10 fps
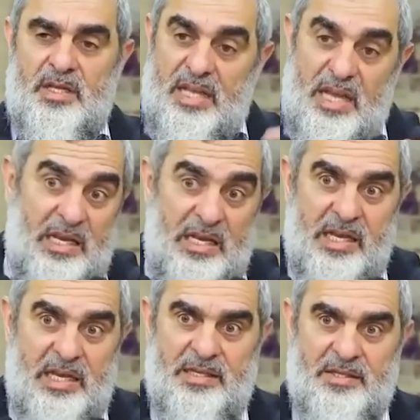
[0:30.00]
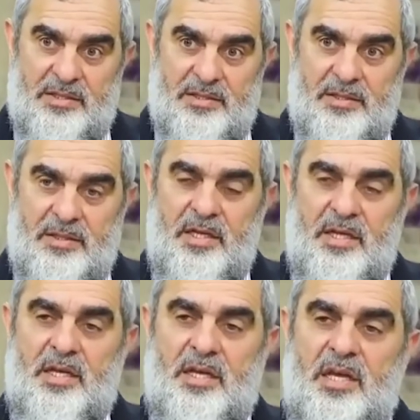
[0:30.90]
tehlikelidir.
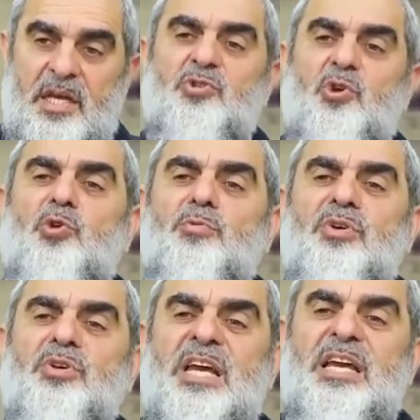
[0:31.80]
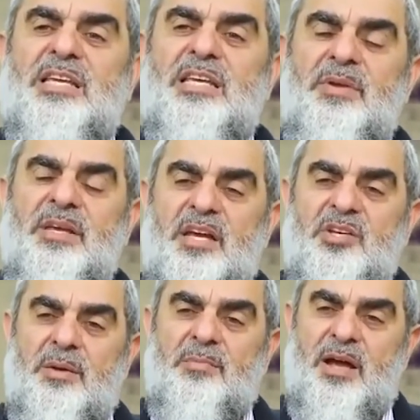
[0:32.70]
Hiç ölmeyecek gibi
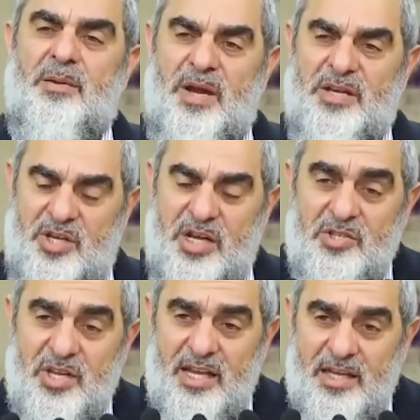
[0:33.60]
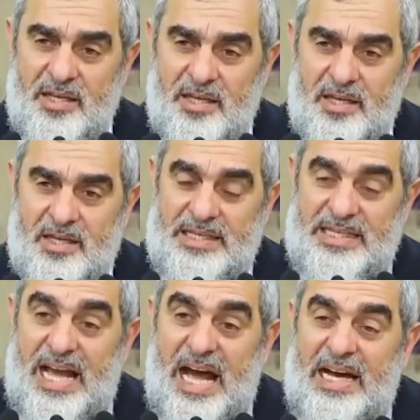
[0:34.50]
yaşamak başka şey,
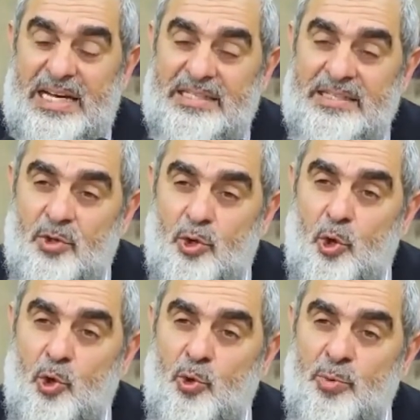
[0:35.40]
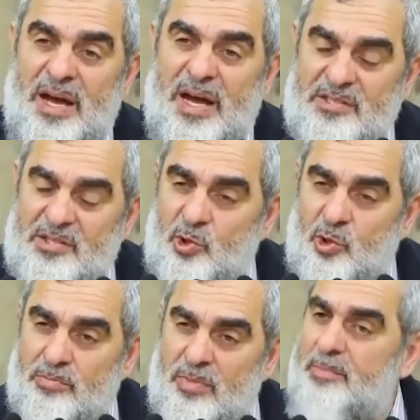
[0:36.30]
yarın ölüme hazır
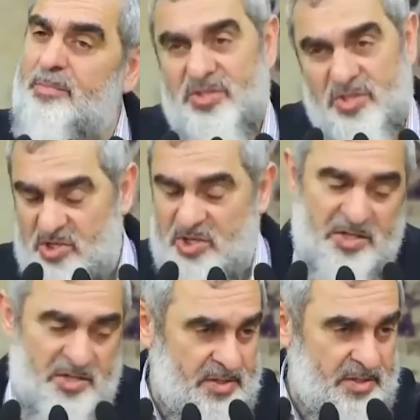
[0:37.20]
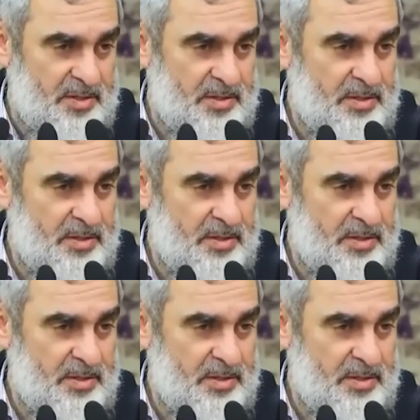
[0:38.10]
olmak başka şeydir.